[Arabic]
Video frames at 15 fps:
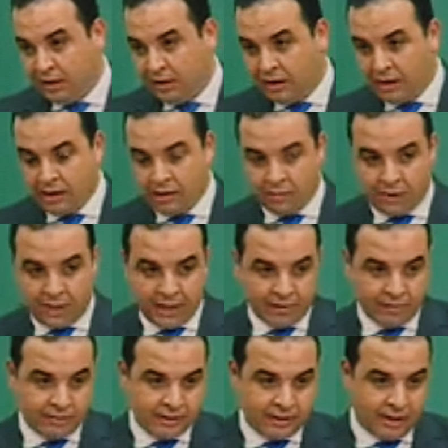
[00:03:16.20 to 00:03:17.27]
المليار
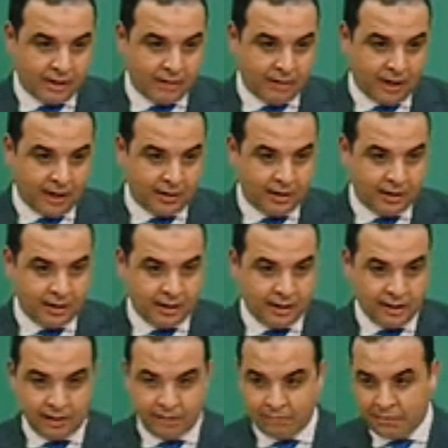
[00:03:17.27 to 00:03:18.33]
فاصل أربعة ديال
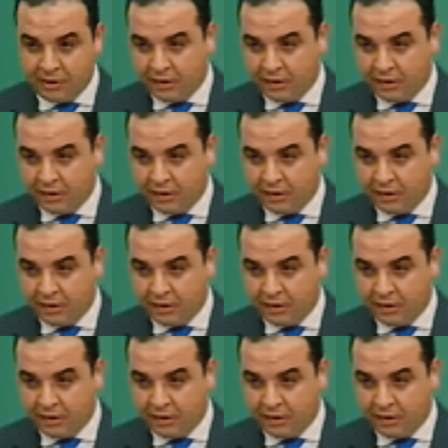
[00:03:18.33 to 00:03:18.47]
الدرهم